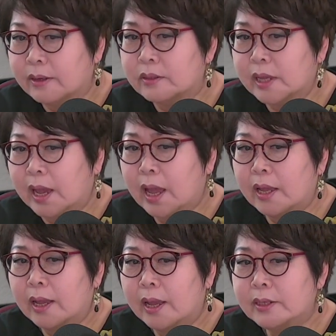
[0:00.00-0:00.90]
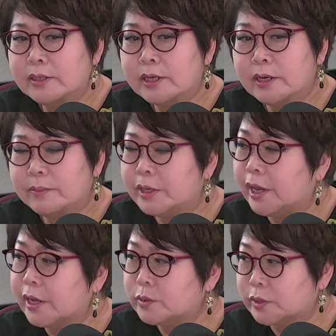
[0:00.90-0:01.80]
그런데 하, 한 사람이
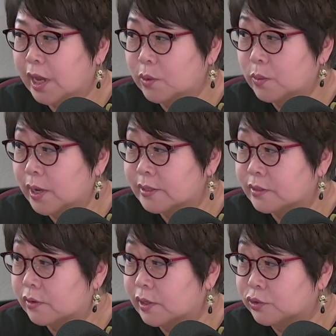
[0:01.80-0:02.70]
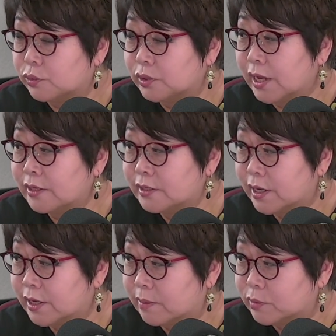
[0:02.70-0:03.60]
계속 사고가 있어가지고 다른
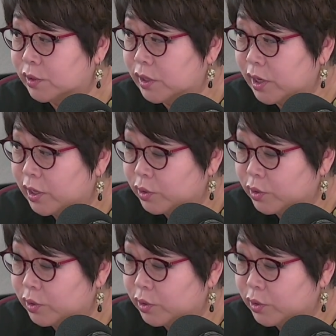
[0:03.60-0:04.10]
사람을